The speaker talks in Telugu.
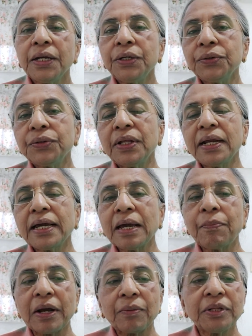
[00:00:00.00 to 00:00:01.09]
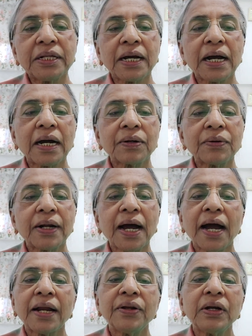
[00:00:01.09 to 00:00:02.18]
యూదులకే పరిమితం కాకుండా
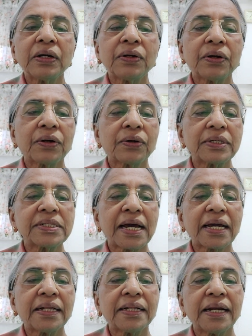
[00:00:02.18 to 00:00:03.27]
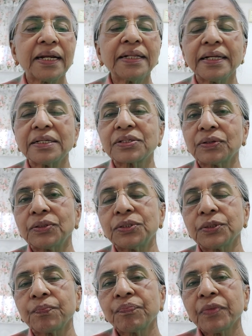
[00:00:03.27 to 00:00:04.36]
అన్నిలకు కూడా కొనసాగిందని
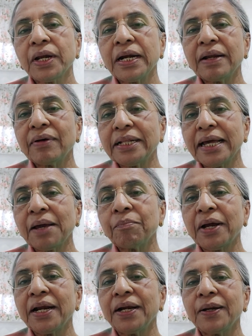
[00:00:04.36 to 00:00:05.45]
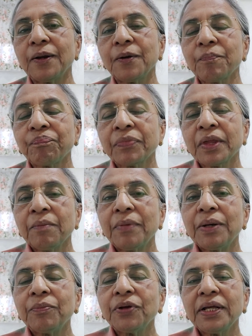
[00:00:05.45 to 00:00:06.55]
తెలుసుకోవచ్చు రెండవ అధ్యాయం పన్నెండులో
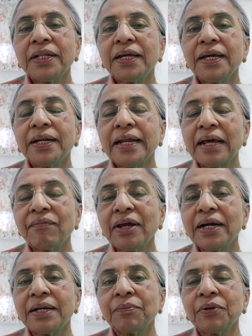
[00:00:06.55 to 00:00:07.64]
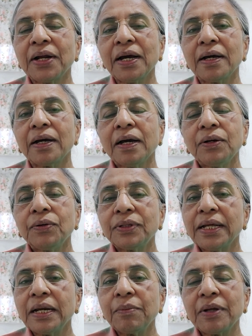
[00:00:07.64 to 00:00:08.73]
మనం ఇది నెరవేరటం కూడా
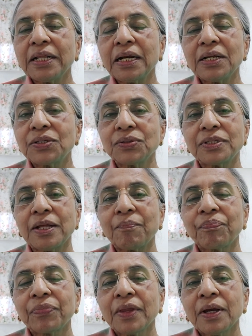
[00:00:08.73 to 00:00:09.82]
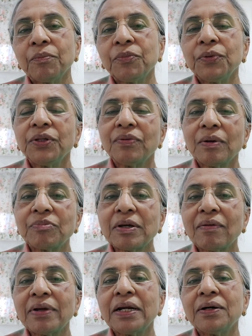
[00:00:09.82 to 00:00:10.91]
నూతన నిబంధనలో చూస్తాం ముందు
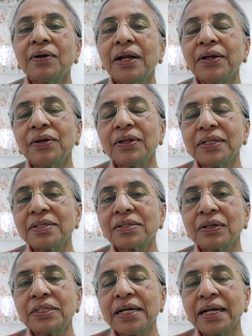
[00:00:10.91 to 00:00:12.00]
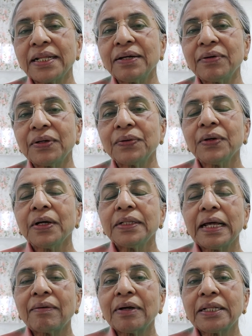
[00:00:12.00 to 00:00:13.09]
వంశవల్లో అన్యుల్ని తీసుకొచ్చాడు దేవుడు
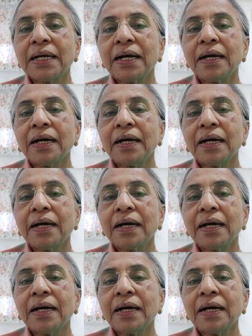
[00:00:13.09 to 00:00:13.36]
తర్వాత